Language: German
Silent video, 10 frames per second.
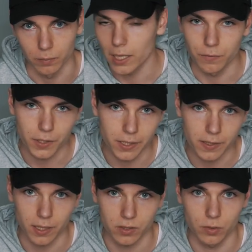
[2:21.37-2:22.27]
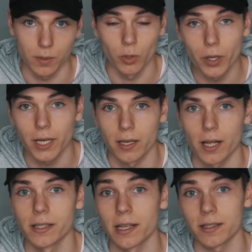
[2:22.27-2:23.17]
Ja, wie gesagt, zu dem neuen
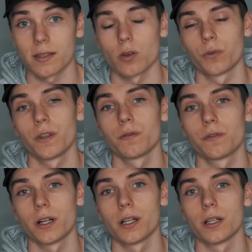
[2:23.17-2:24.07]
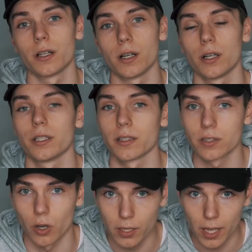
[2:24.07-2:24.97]
Kanal, der ist jetzt auf jeden Fall äh,
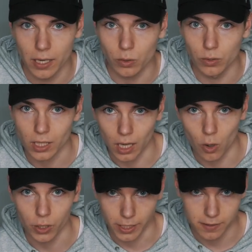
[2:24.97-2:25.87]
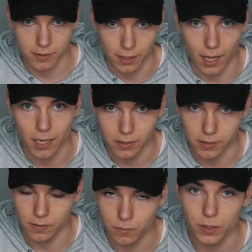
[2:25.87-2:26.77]
jetzt online und auch jetzt gerade
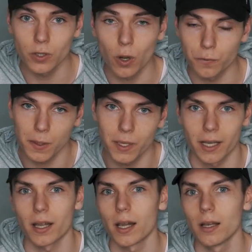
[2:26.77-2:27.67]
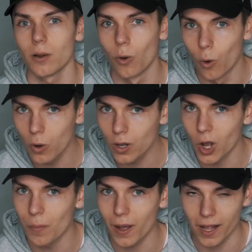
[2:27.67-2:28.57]
ist ein Video auf dem Kanal
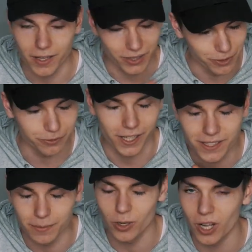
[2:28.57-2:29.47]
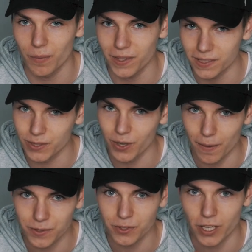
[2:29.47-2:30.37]
hochgekommen. Also, falls ihr Bock habt, das Video
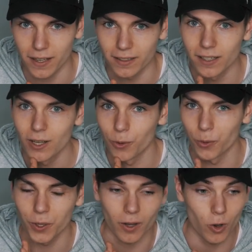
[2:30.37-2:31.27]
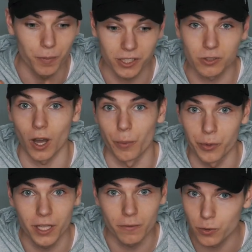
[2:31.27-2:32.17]
abzuchecken oder auch mich zu
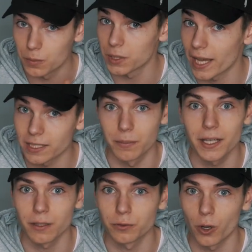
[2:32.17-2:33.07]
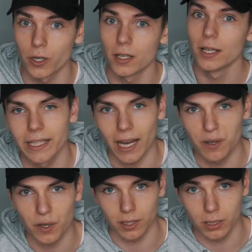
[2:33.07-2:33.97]
abonnieren, würde mich echt mega freuen. Geht
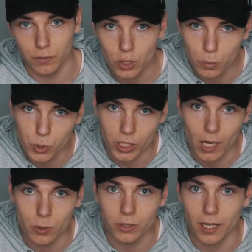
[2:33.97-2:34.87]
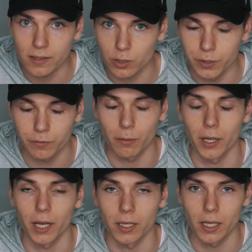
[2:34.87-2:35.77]
einfach in die Videobeschreibung, da ist auf jeden Fall
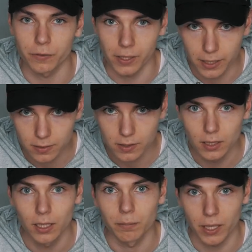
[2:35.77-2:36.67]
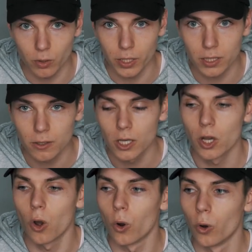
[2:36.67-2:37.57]
mein Kanal verlinkt, mein neuer.
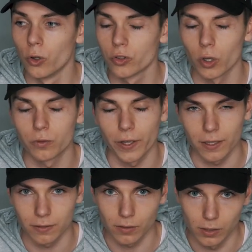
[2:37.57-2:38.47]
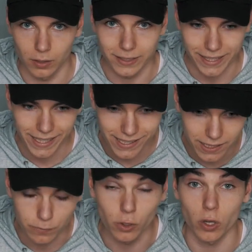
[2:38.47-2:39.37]
Und dort werden
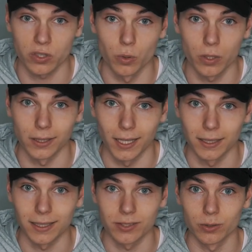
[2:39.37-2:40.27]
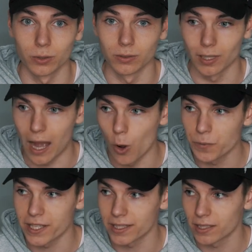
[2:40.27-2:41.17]
daily Vlogs hochgeladen, also
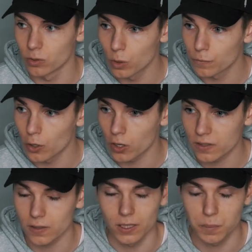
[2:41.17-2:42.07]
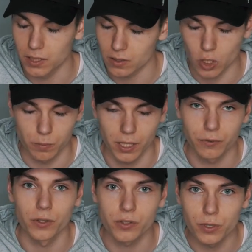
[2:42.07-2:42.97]
hauptsächlich nur Vlogs. Ich bin jetzt komplett
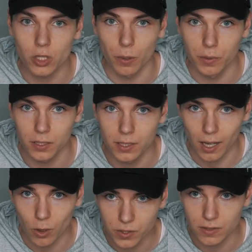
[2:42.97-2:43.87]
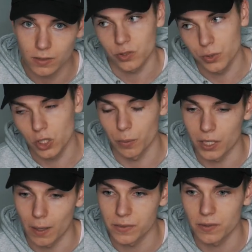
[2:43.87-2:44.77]
von Street Comedy draußen. Street
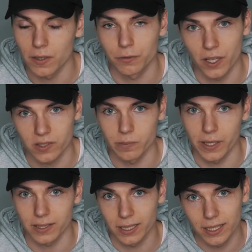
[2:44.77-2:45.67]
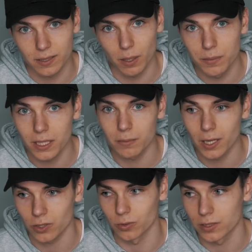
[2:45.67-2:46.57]
Comedy haben zwar fast die meisten Klicks bei mir
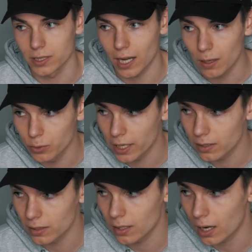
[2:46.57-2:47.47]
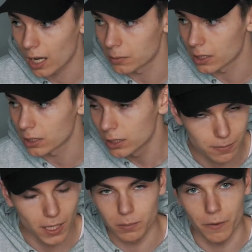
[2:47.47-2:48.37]
gemacht und die Abonnenten, aber es
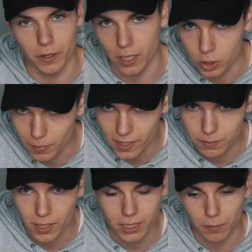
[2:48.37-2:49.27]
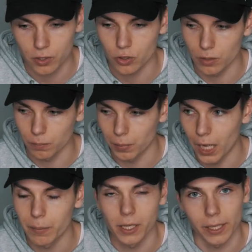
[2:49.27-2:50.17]
macht mir einfach keinen Spaß mehr. Ich habe das schon ein
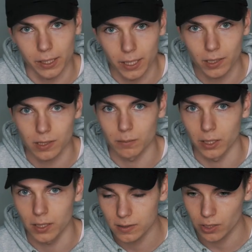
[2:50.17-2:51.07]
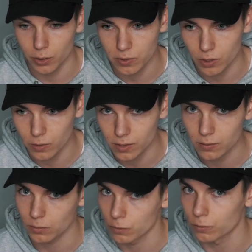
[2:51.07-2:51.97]
paar Mal erklärt in meinen Instagram
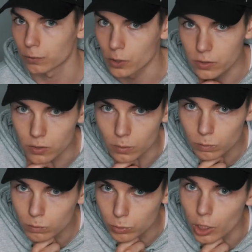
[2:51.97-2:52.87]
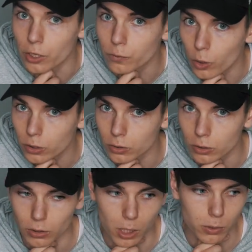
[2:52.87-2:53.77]
Stories, falls ihr mir da nicht folgt,
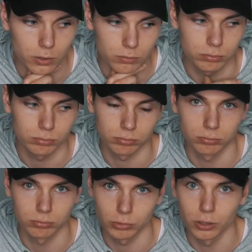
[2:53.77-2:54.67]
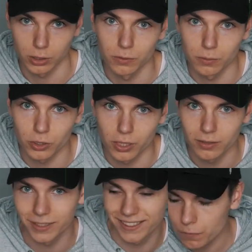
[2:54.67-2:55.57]
ne? einmal hm, Ne, ihr wisst Bescheid.
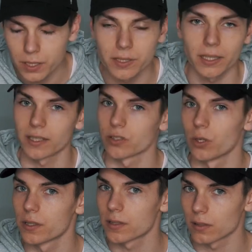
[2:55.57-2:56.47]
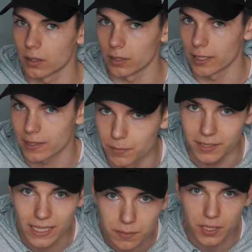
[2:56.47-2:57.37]
Wie gesagt, das soll es jetzt
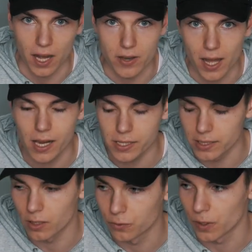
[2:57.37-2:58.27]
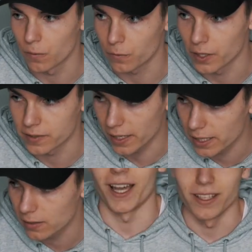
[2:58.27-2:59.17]
mit diesem Kanal hier auf jeden Fall sein.